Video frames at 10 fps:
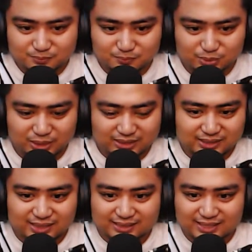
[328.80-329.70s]

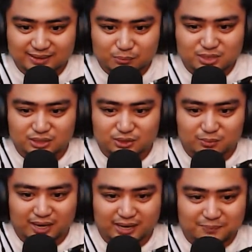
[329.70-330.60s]
Buisit. Buisit itong
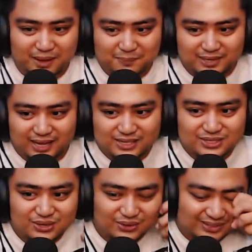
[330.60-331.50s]
mga nagpapa nagpaparescue.